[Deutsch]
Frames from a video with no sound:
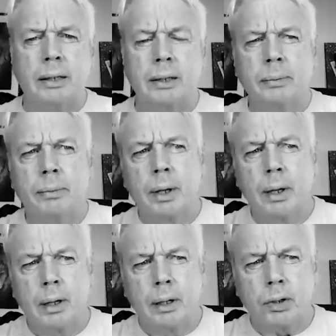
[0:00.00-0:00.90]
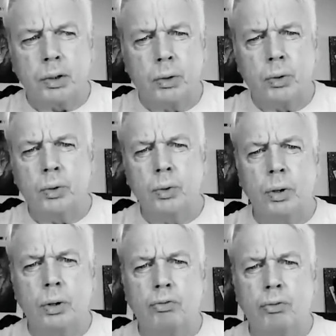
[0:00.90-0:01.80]
und bis zu einem gewissen
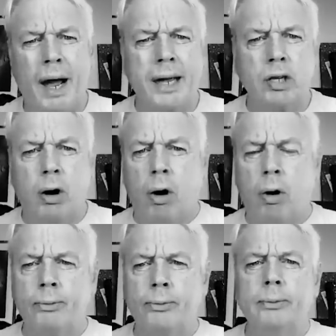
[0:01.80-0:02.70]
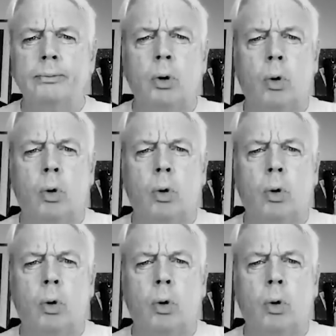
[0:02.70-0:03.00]
Grad sogar verständlich,